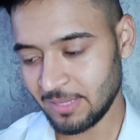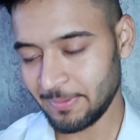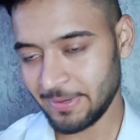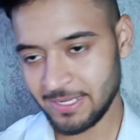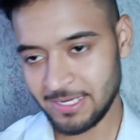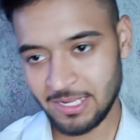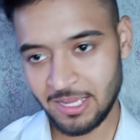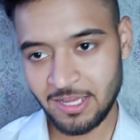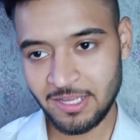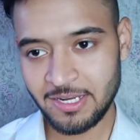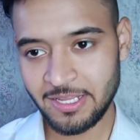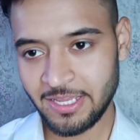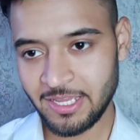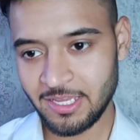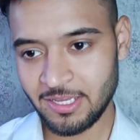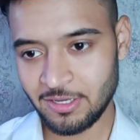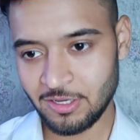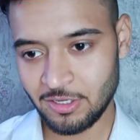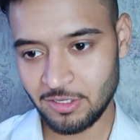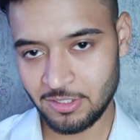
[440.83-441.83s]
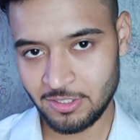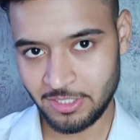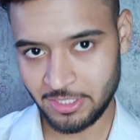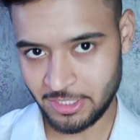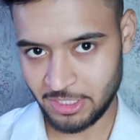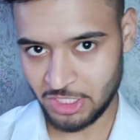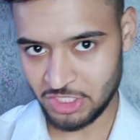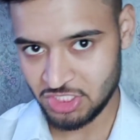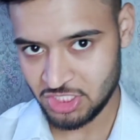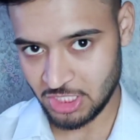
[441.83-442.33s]
طبعا لا انا
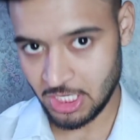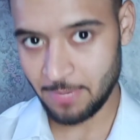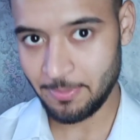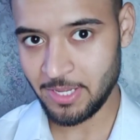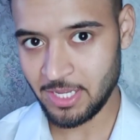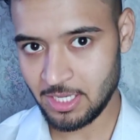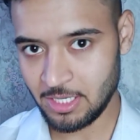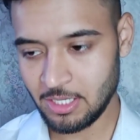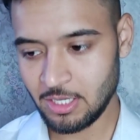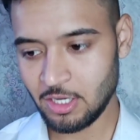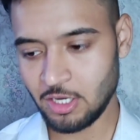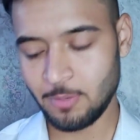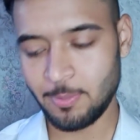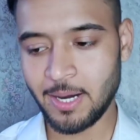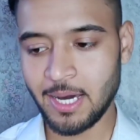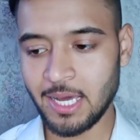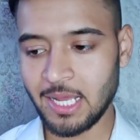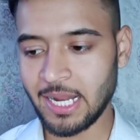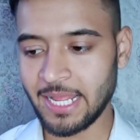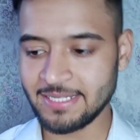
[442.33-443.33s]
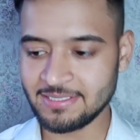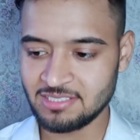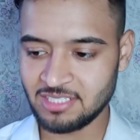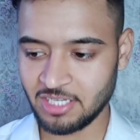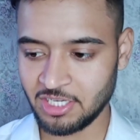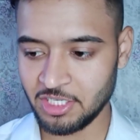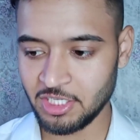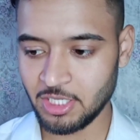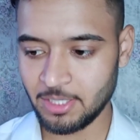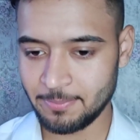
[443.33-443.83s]
يعني حسابها عباره عن
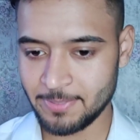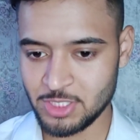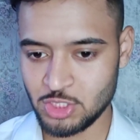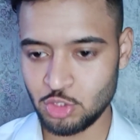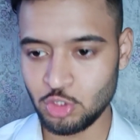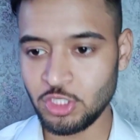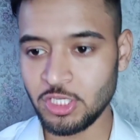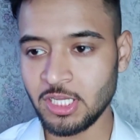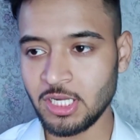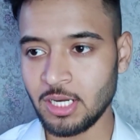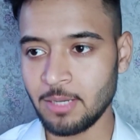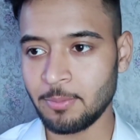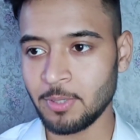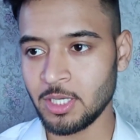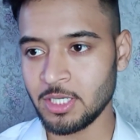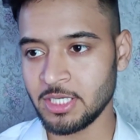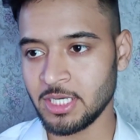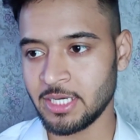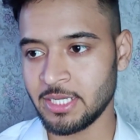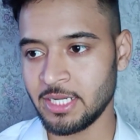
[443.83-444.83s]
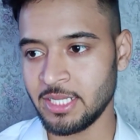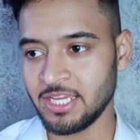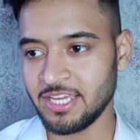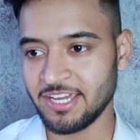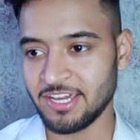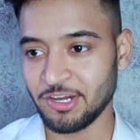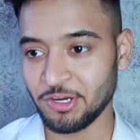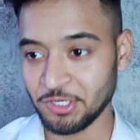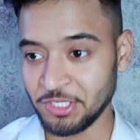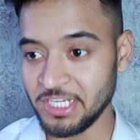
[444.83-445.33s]
تغيير بس شنو يا الربع يعني
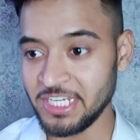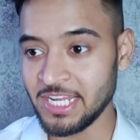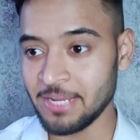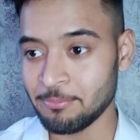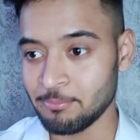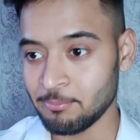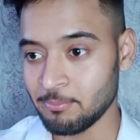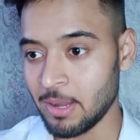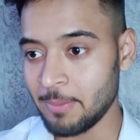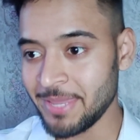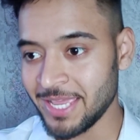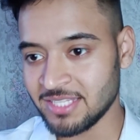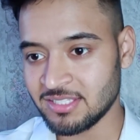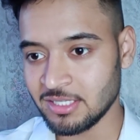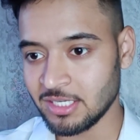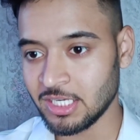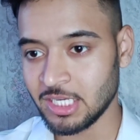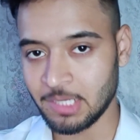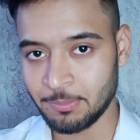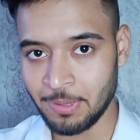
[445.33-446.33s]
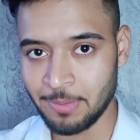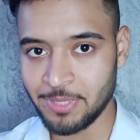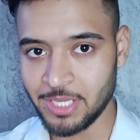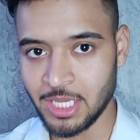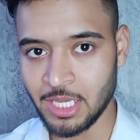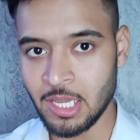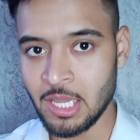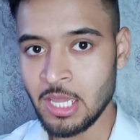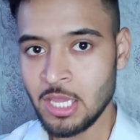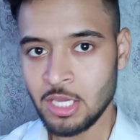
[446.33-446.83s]
اغنيه ما بيها تغيير ما
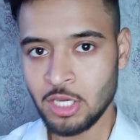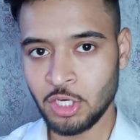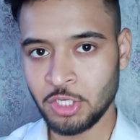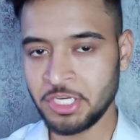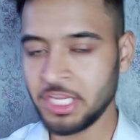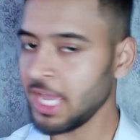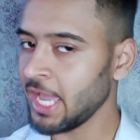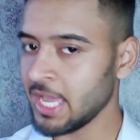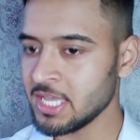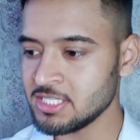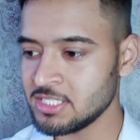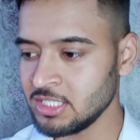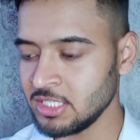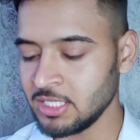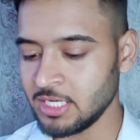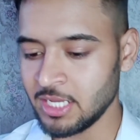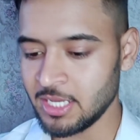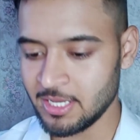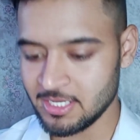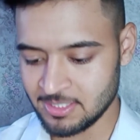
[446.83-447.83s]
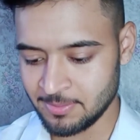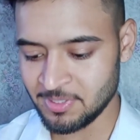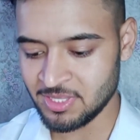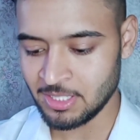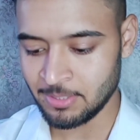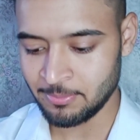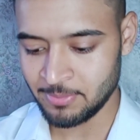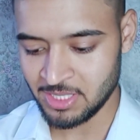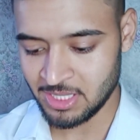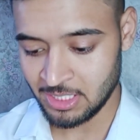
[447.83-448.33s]
بيها اغنيه حزينه
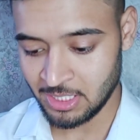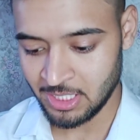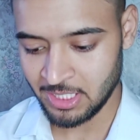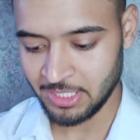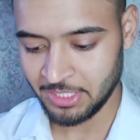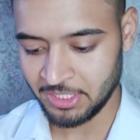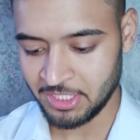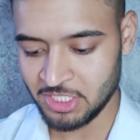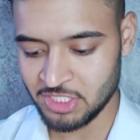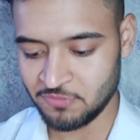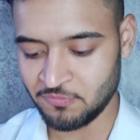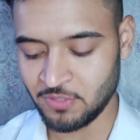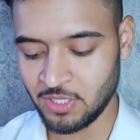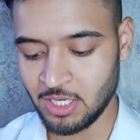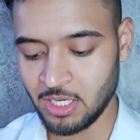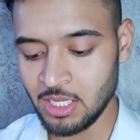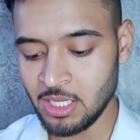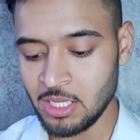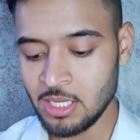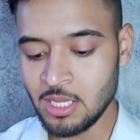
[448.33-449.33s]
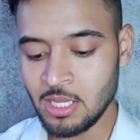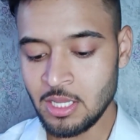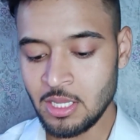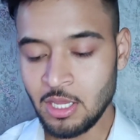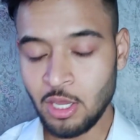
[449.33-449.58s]
مثل مثل هاي الاغنيه شفناها